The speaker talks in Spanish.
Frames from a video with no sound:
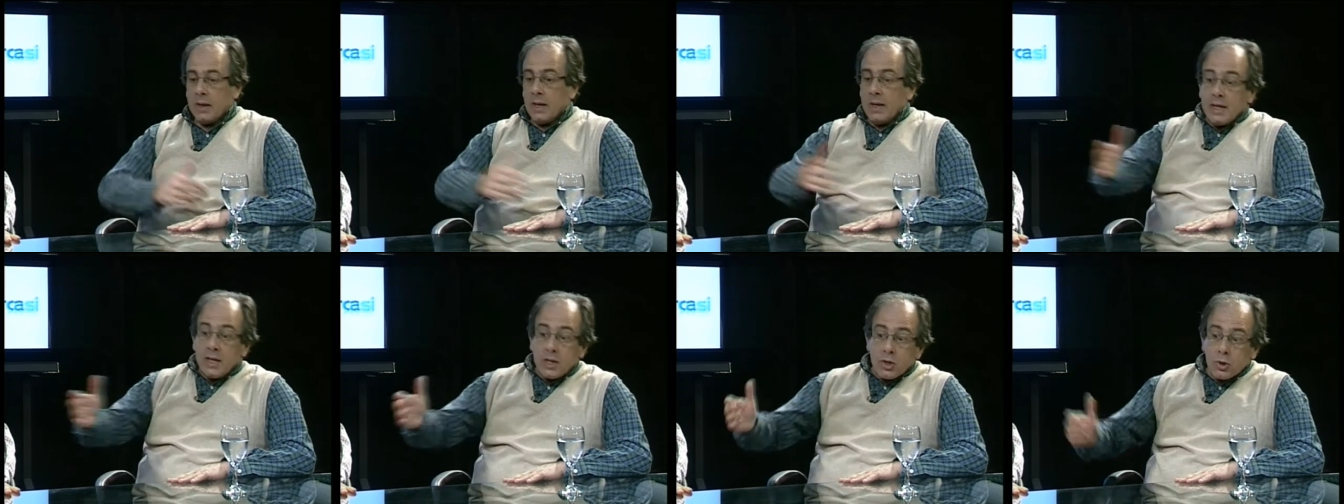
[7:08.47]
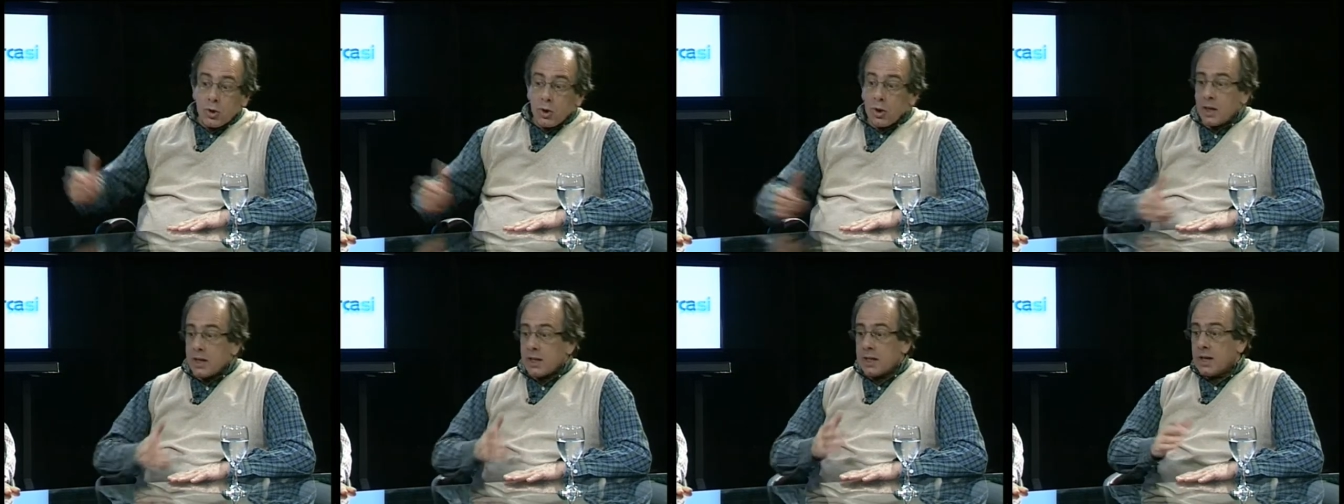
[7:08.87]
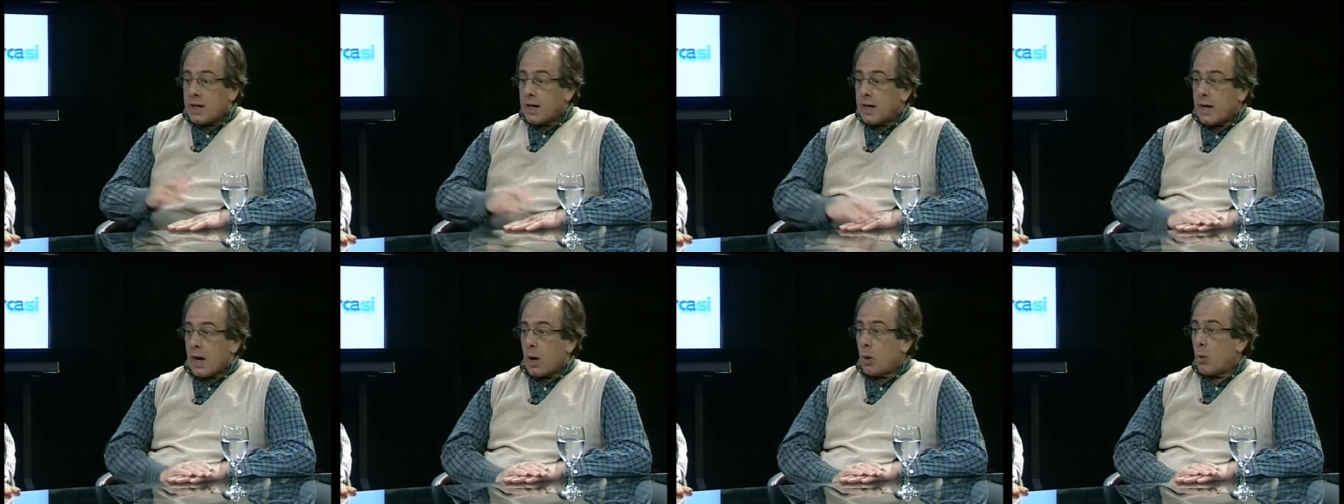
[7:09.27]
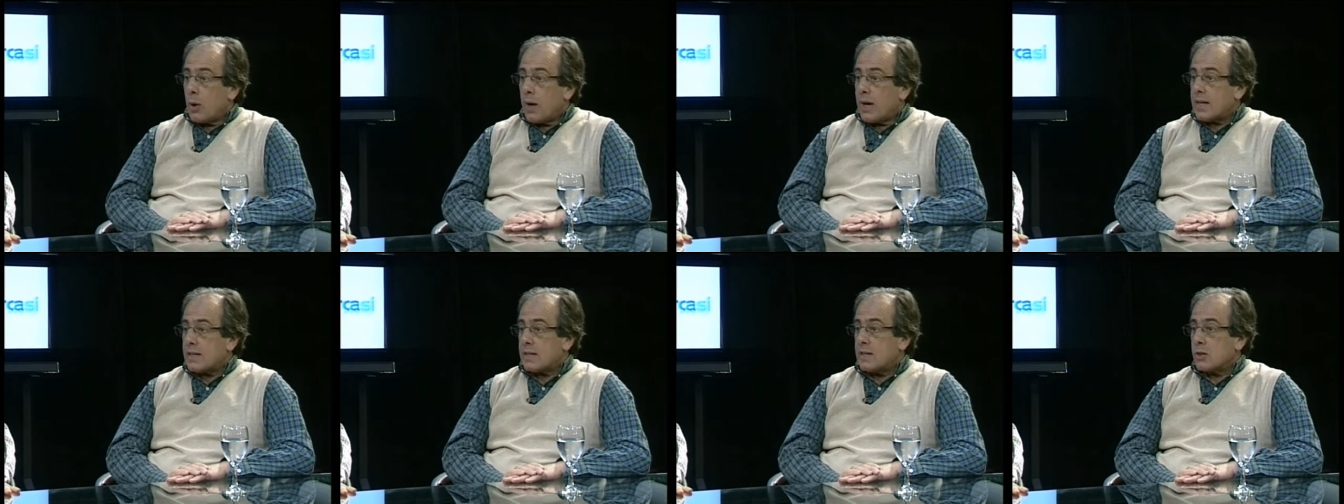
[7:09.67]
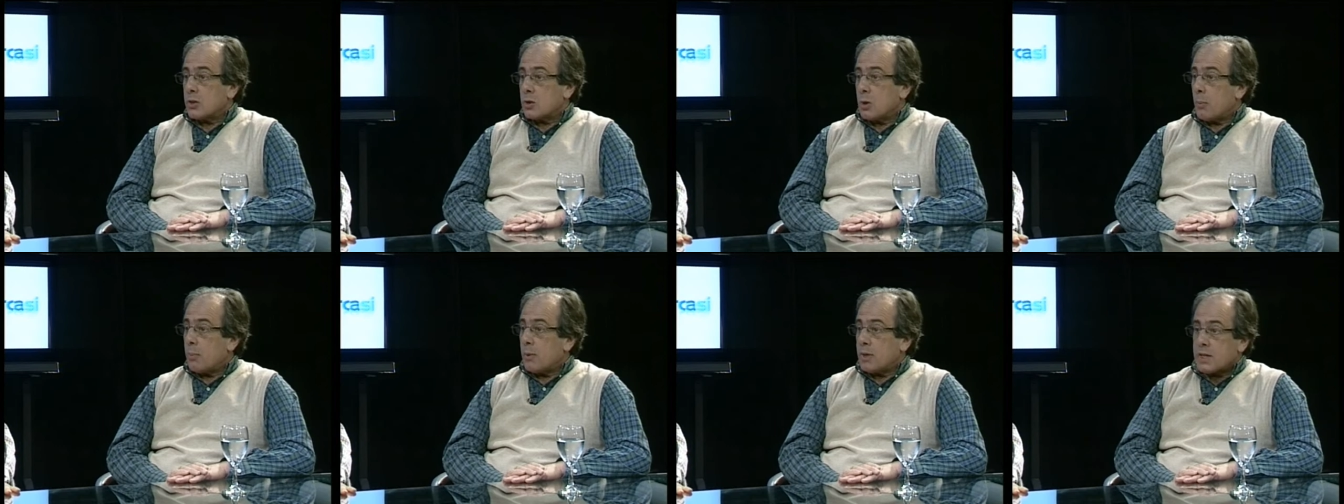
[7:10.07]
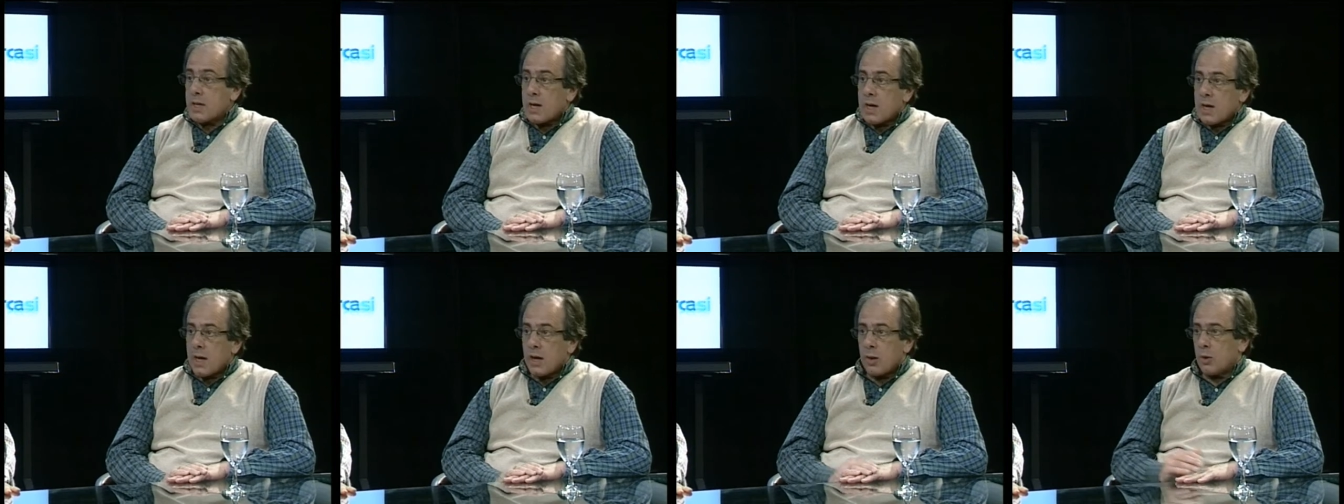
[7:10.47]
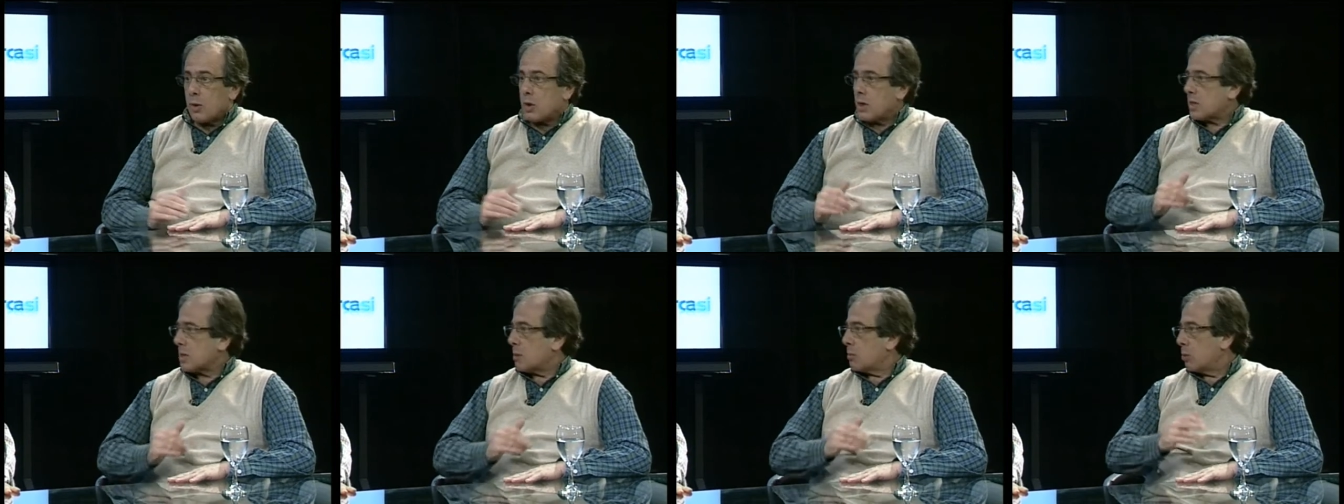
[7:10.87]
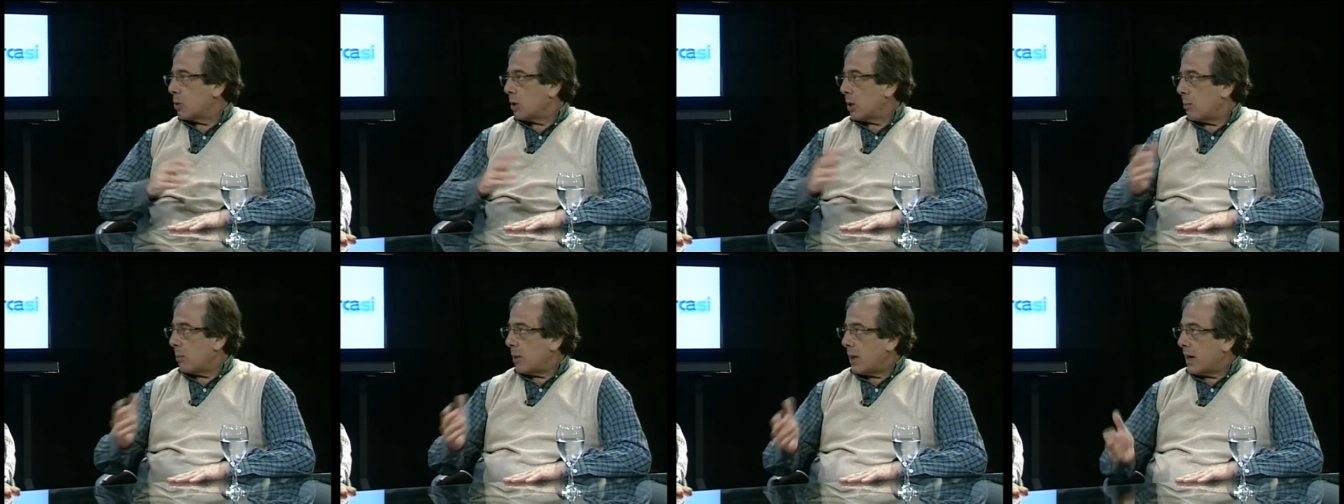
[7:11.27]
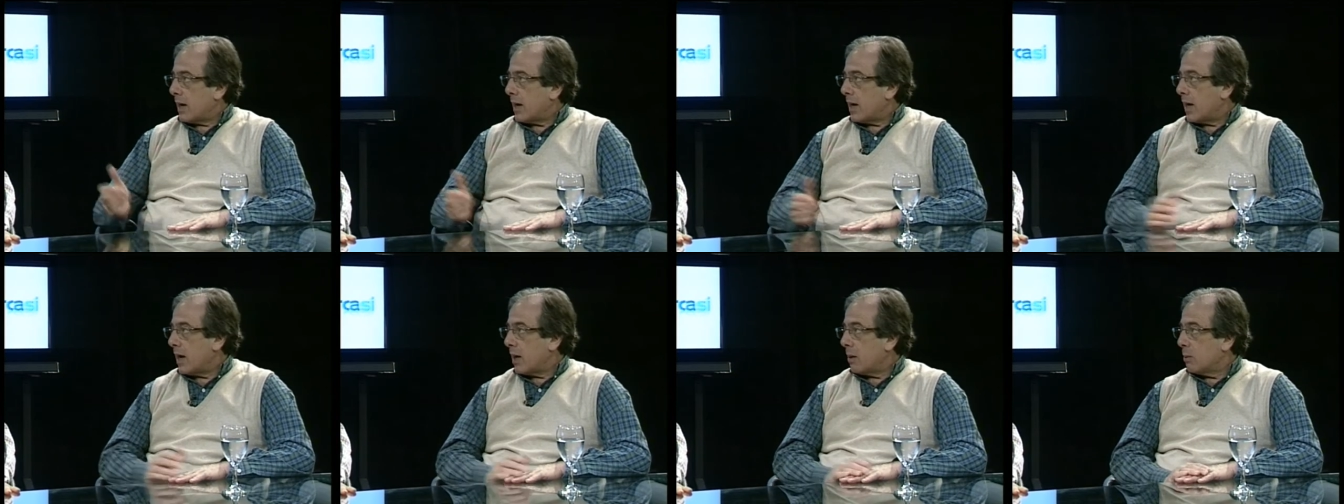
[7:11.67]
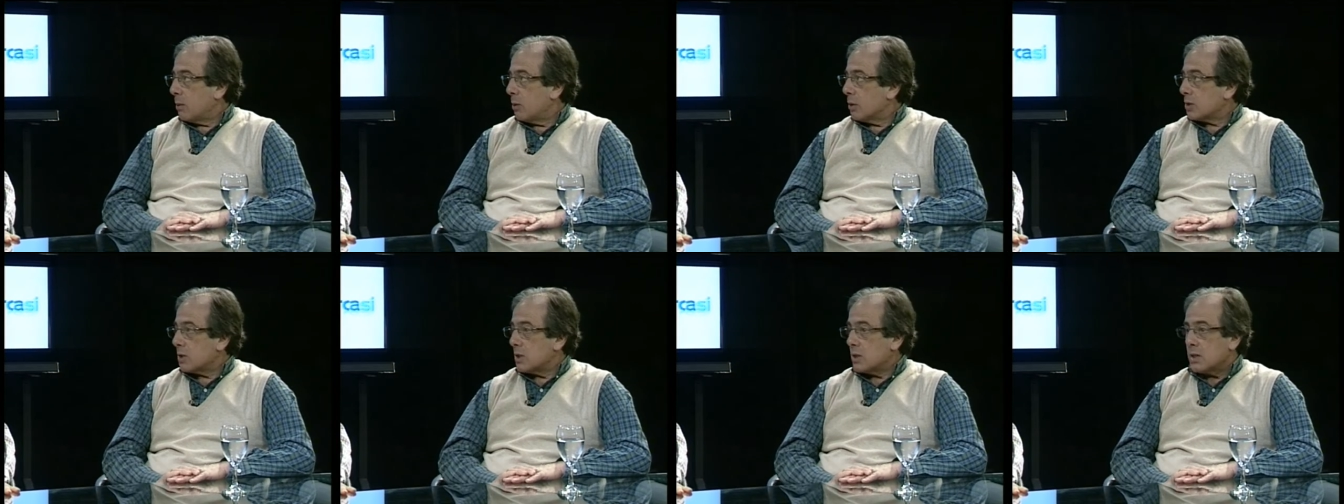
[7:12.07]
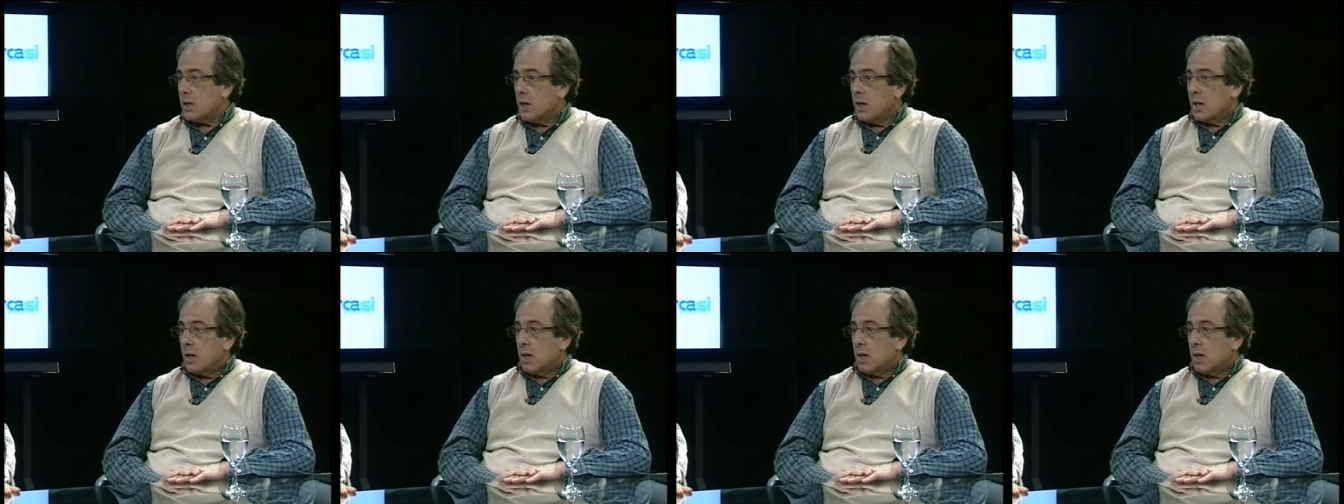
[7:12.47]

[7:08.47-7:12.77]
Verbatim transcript: hizo que llegara a lugares insospechados, que se multiplicaran las voces.